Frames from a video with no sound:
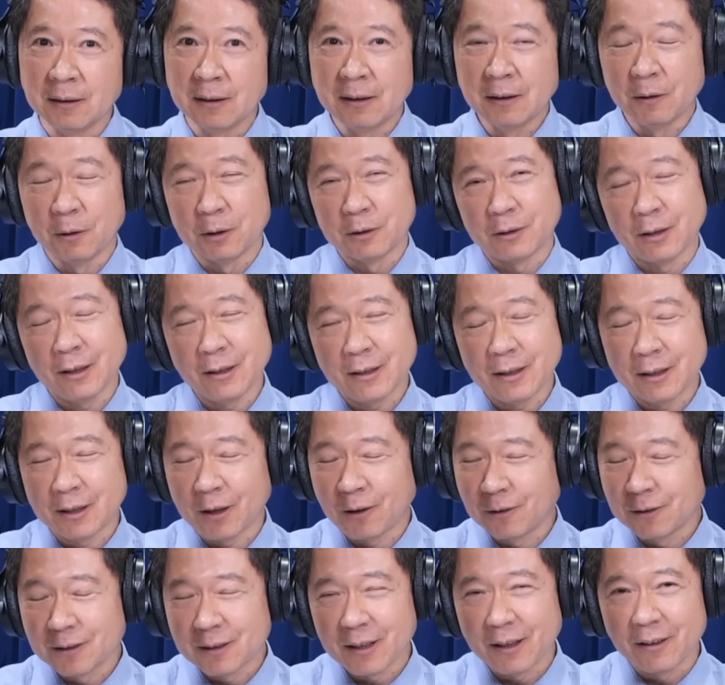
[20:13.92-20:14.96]
我觉得这
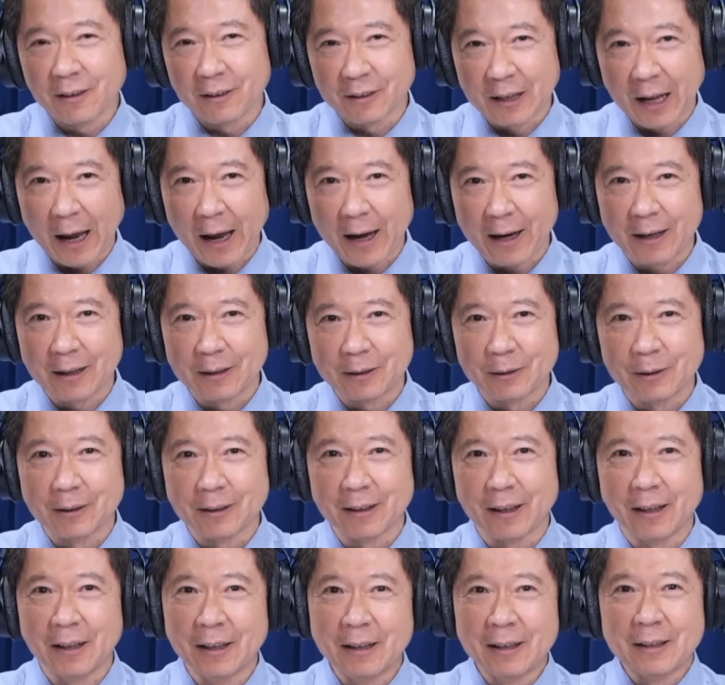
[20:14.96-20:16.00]
中间有太多
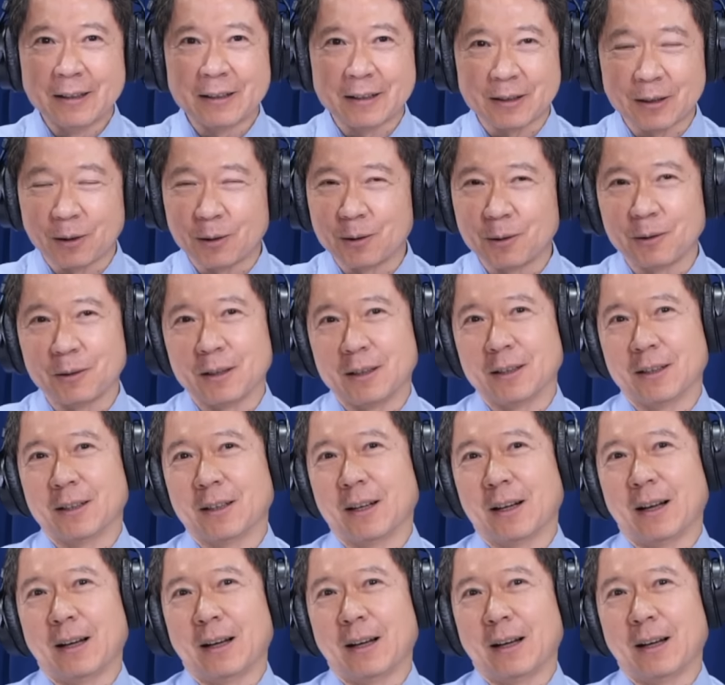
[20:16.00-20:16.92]
的 story 了。